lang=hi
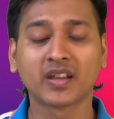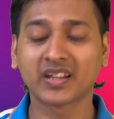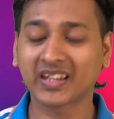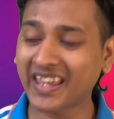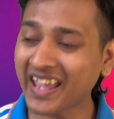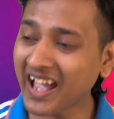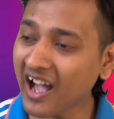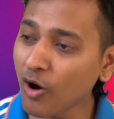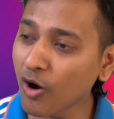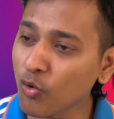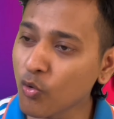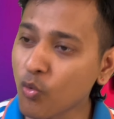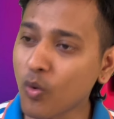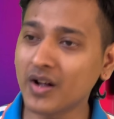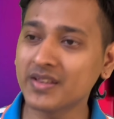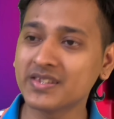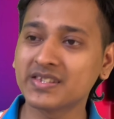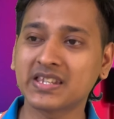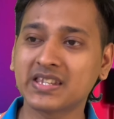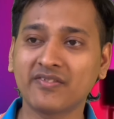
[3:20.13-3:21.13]
क्या
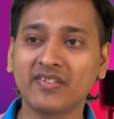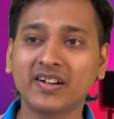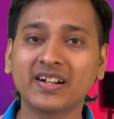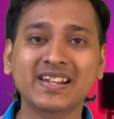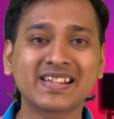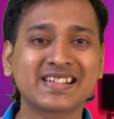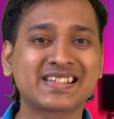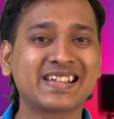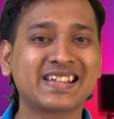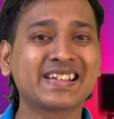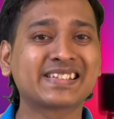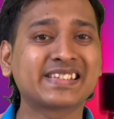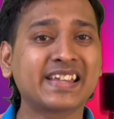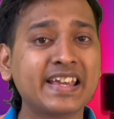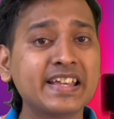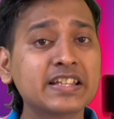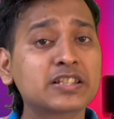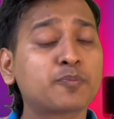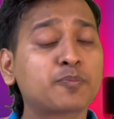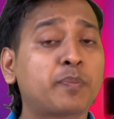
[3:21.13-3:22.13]
176
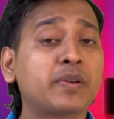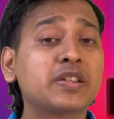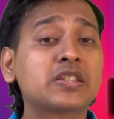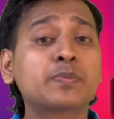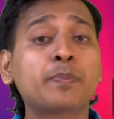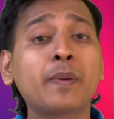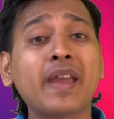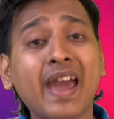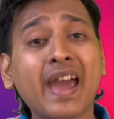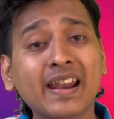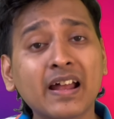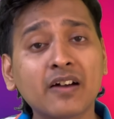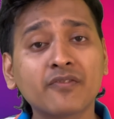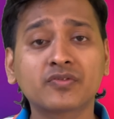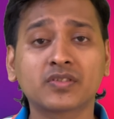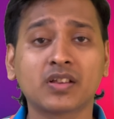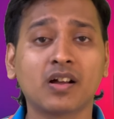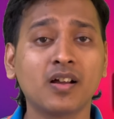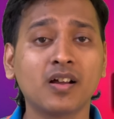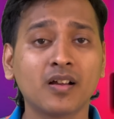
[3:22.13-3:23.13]
इस पिच पे एनफ
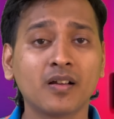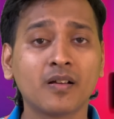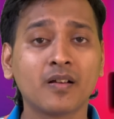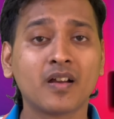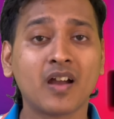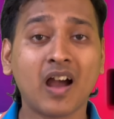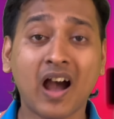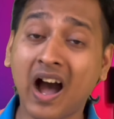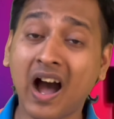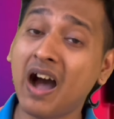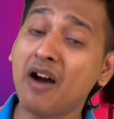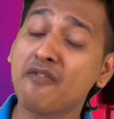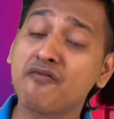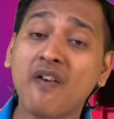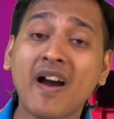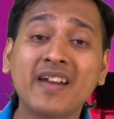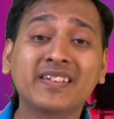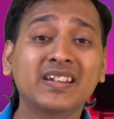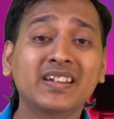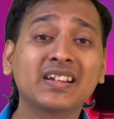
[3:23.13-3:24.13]
था हाँ
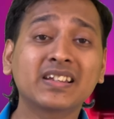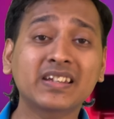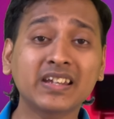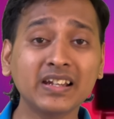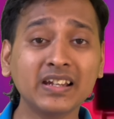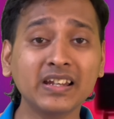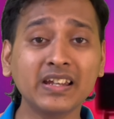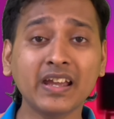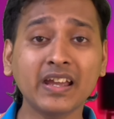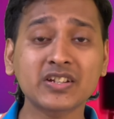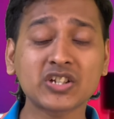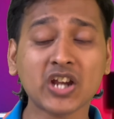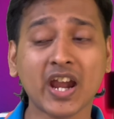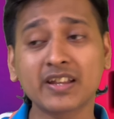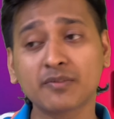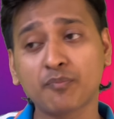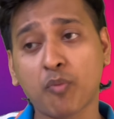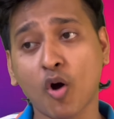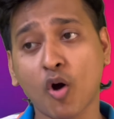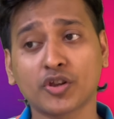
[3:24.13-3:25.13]
फाइनल के लिए
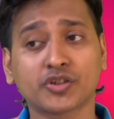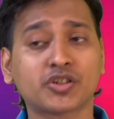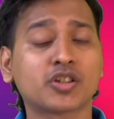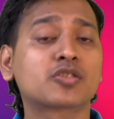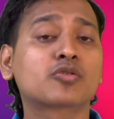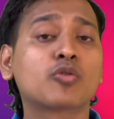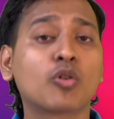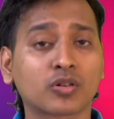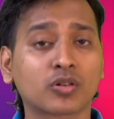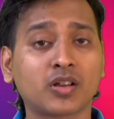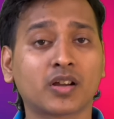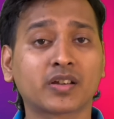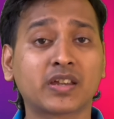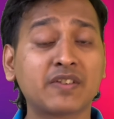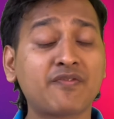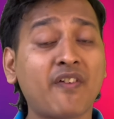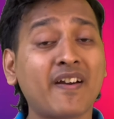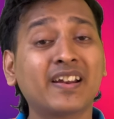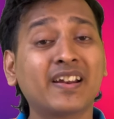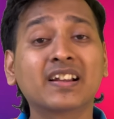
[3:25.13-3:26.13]
शायद बहुत अच्छा स्कोर था कि
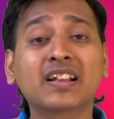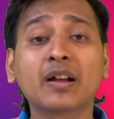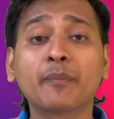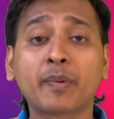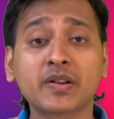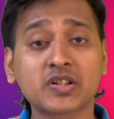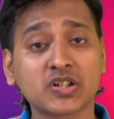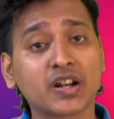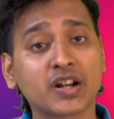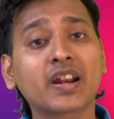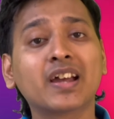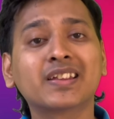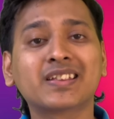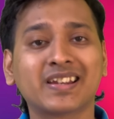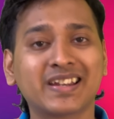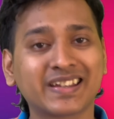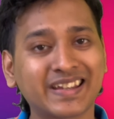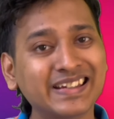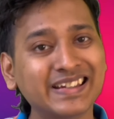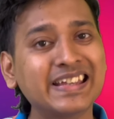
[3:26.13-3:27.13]
फाइनल का प्रेशर रहता है
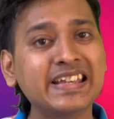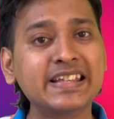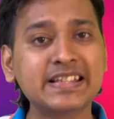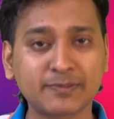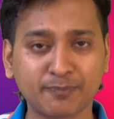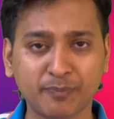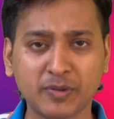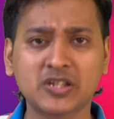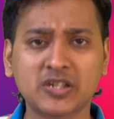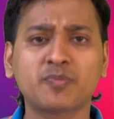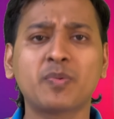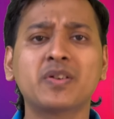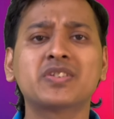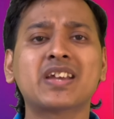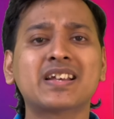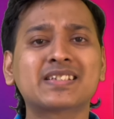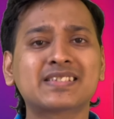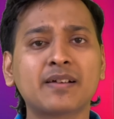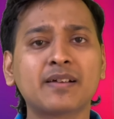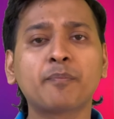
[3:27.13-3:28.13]
लेकिन इस पिच पे
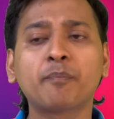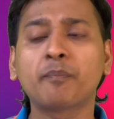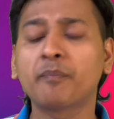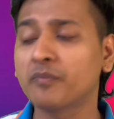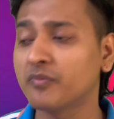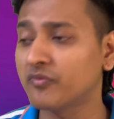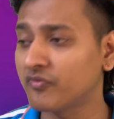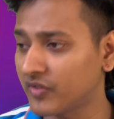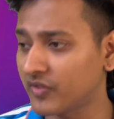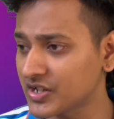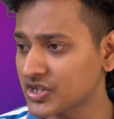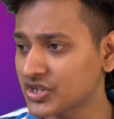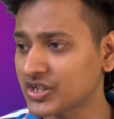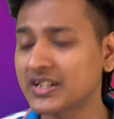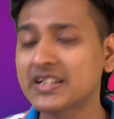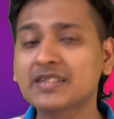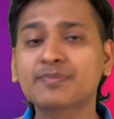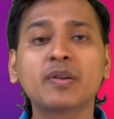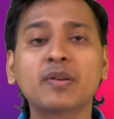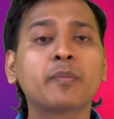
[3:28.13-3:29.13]
जैसा फर्स्ट
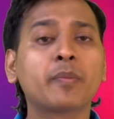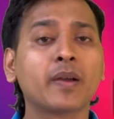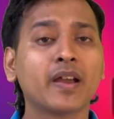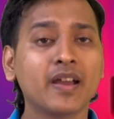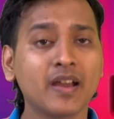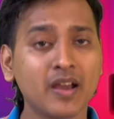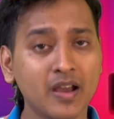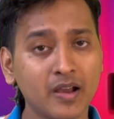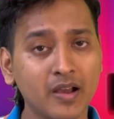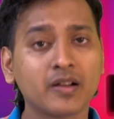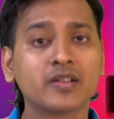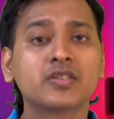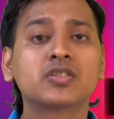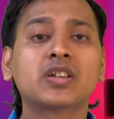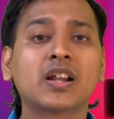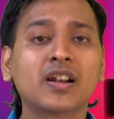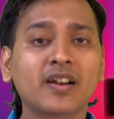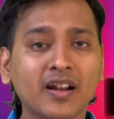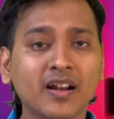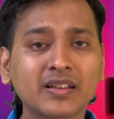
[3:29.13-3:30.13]
इनिंग्स पे
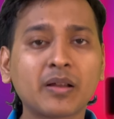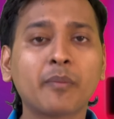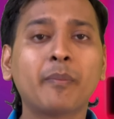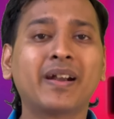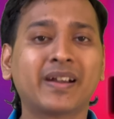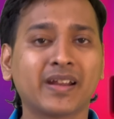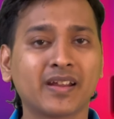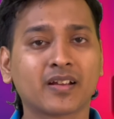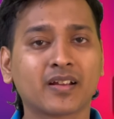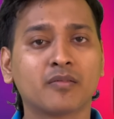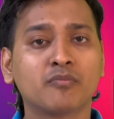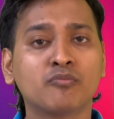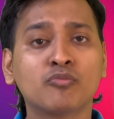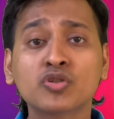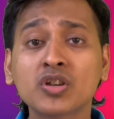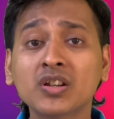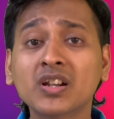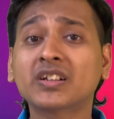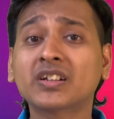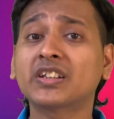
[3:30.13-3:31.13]
चल रहा था बैटिंग
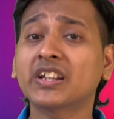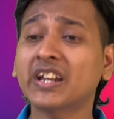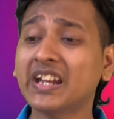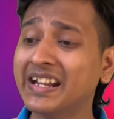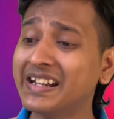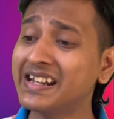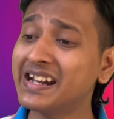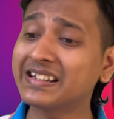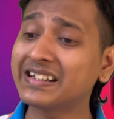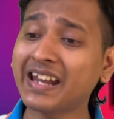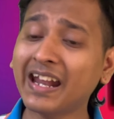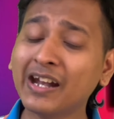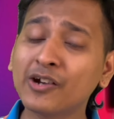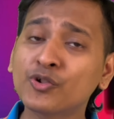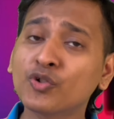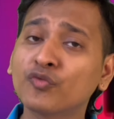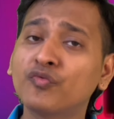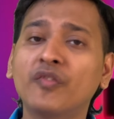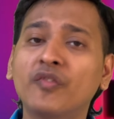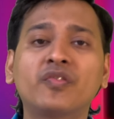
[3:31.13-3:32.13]
मुझे लगता था कि इंडिया 10
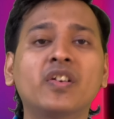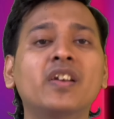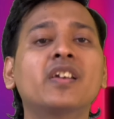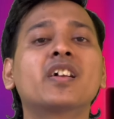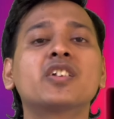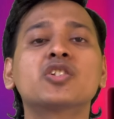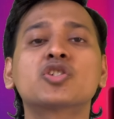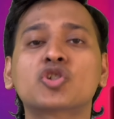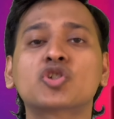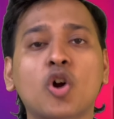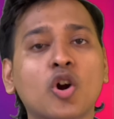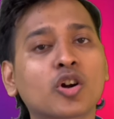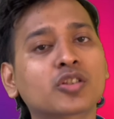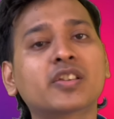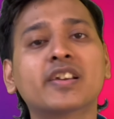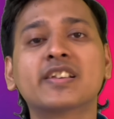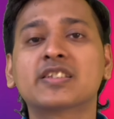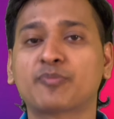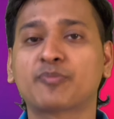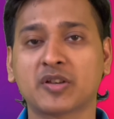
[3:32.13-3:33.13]
टू 15 रन शॉर्ट था
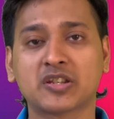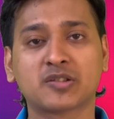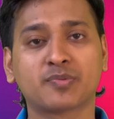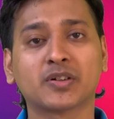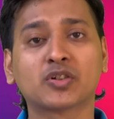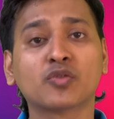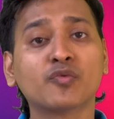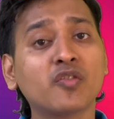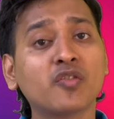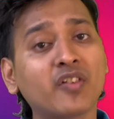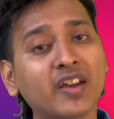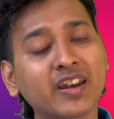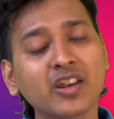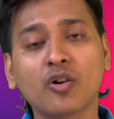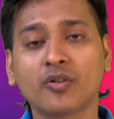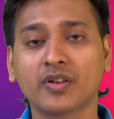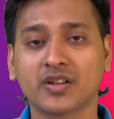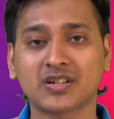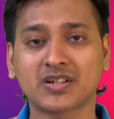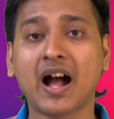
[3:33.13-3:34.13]
इस पिच पे टू बी वेरी
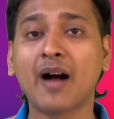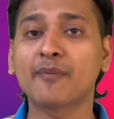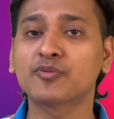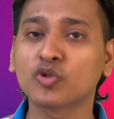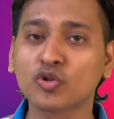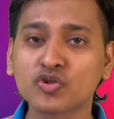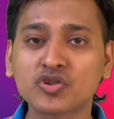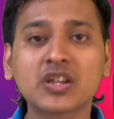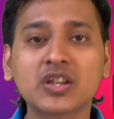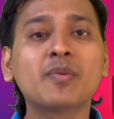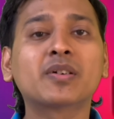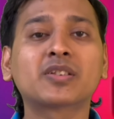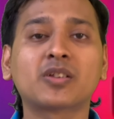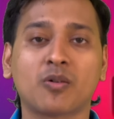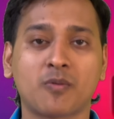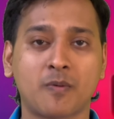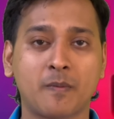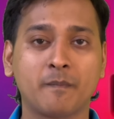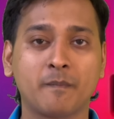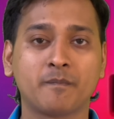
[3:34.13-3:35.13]
ऑनेस्ट आप सोच के बताओ